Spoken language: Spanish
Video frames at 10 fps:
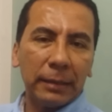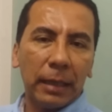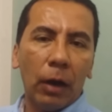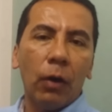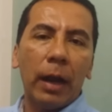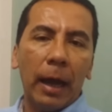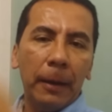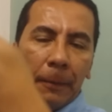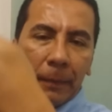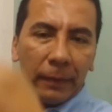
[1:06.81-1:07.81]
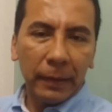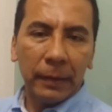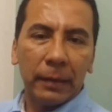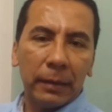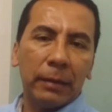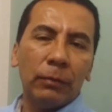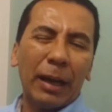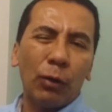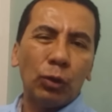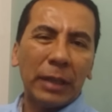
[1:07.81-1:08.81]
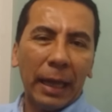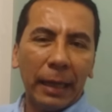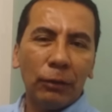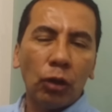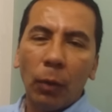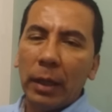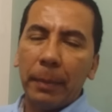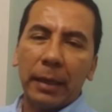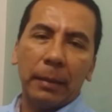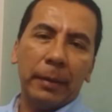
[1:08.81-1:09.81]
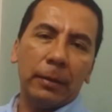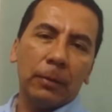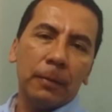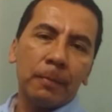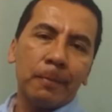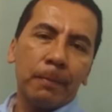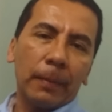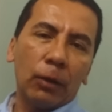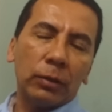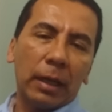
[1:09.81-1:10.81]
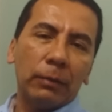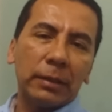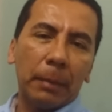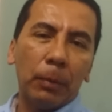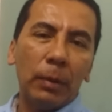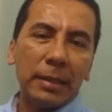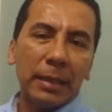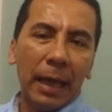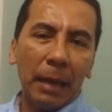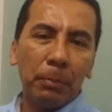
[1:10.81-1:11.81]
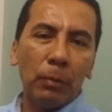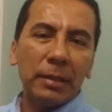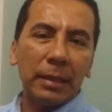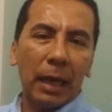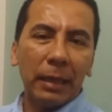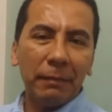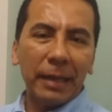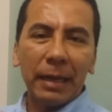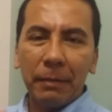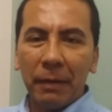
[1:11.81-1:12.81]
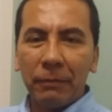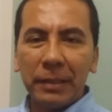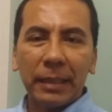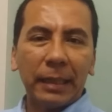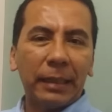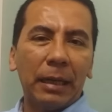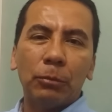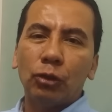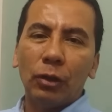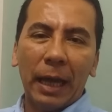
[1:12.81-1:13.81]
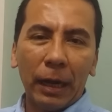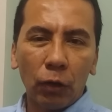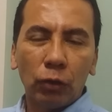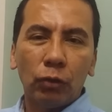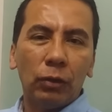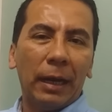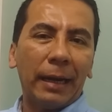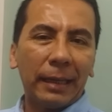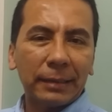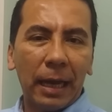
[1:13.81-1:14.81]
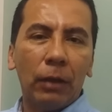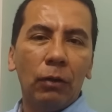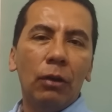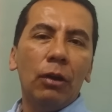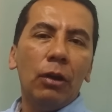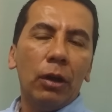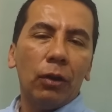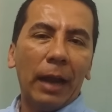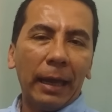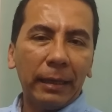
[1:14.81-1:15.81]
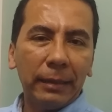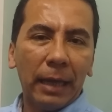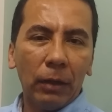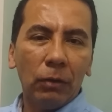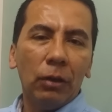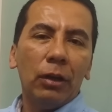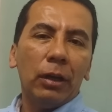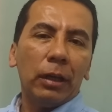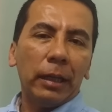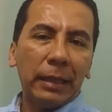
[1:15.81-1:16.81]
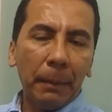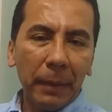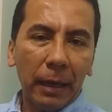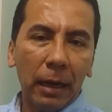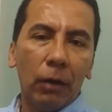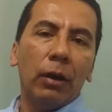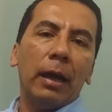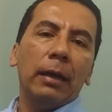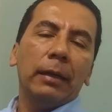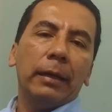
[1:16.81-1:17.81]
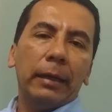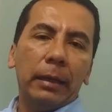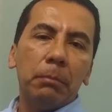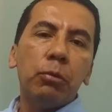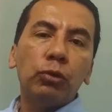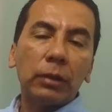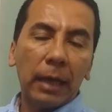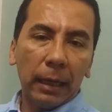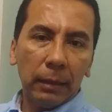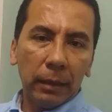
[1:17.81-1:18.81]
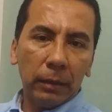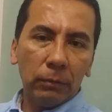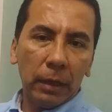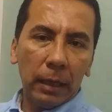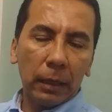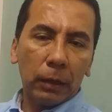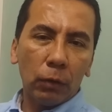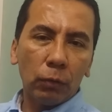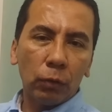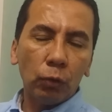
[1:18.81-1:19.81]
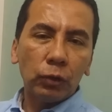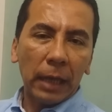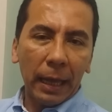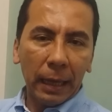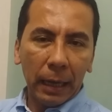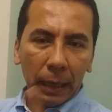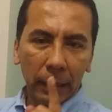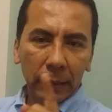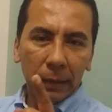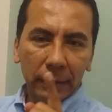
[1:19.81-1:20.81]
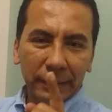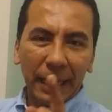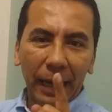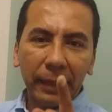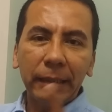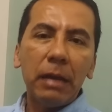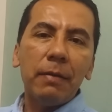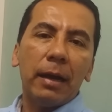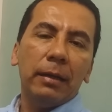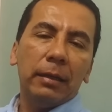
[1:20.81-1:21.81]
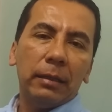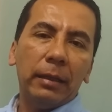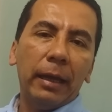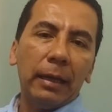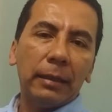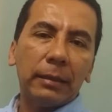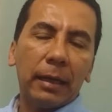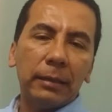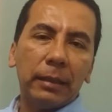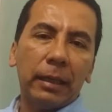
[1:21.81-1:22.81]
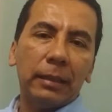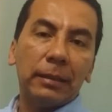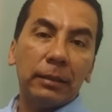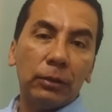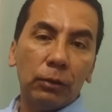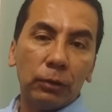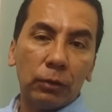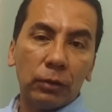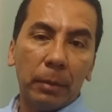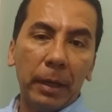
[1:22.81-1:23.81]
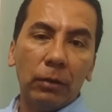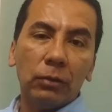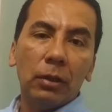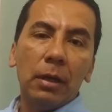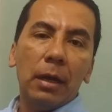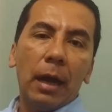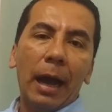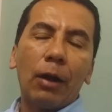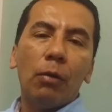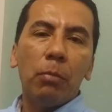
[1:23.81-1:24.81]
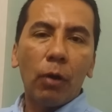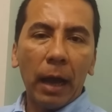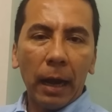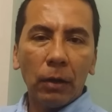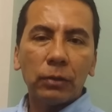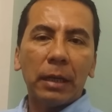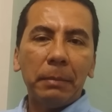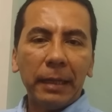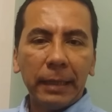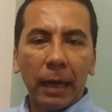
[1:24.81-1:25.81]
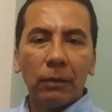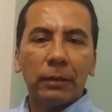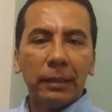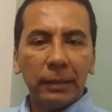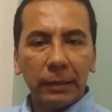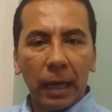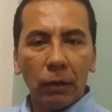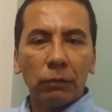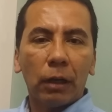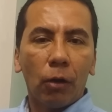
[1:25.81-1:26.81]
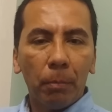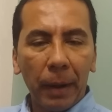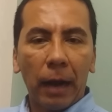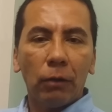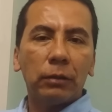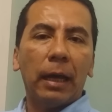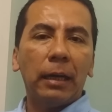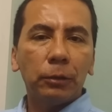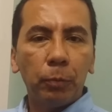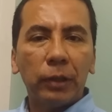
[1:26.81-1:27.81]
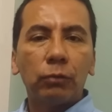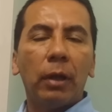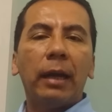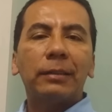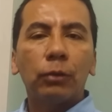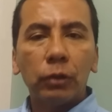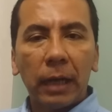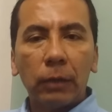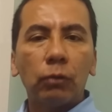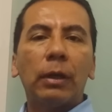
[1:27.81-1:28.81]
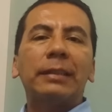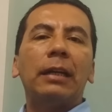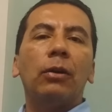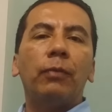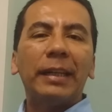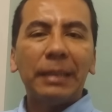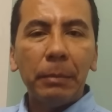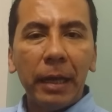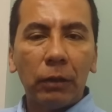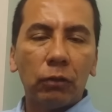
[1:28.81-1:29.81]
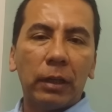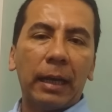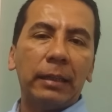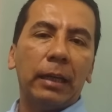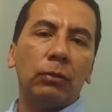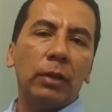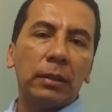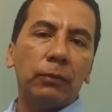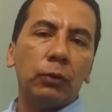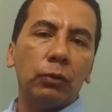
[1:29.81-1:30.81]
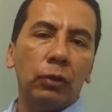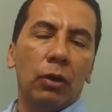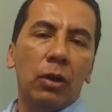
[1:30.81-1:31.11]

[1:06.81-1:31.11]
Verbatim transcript: Ahora mm, una cruzada en todo el departamento contra nuestra publicidad, publicidad y vaya y va afiche que tenemos, nos la han roto, nos la han rasgado, nos la han quitado y también ahora pues, buscan en una cruzada selectiva de ir detrás de quienes han sido nuestros amigos, a convocarlos, a invitarlos, a incitarlos, a comprarlos, a darles puestos, a darles contratos, a hacerle ofrecimientos de candidaturas a futuro.